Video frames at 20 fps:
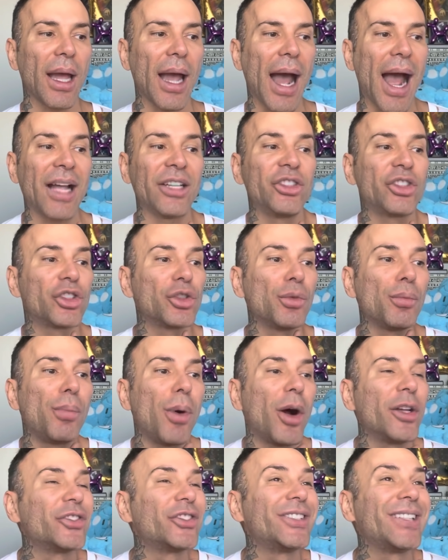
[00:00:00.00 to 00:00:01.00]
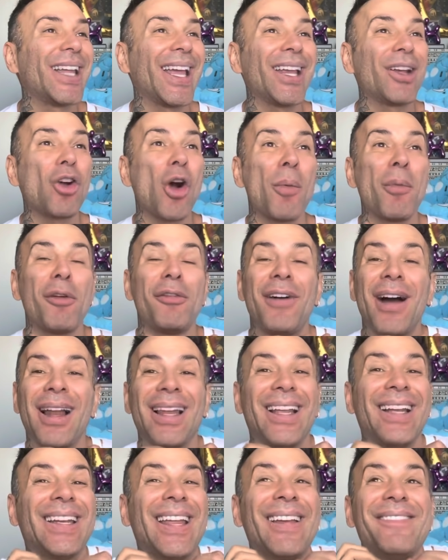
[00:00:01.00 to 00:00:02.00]
A gente não pode nem, como eu
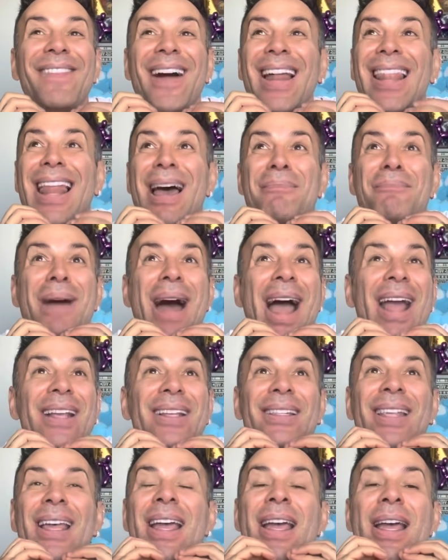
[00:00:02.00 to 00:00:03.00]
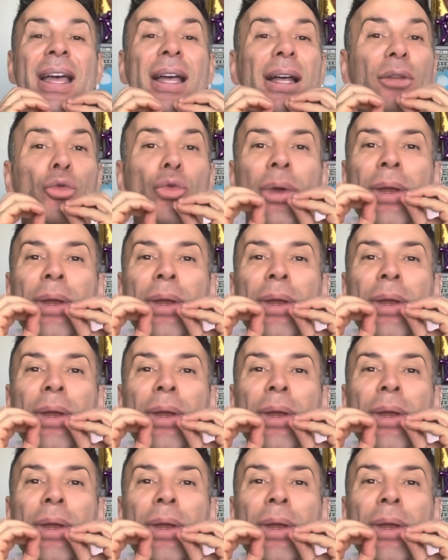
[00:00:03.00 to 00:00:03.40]
falei, nem falar mais. Não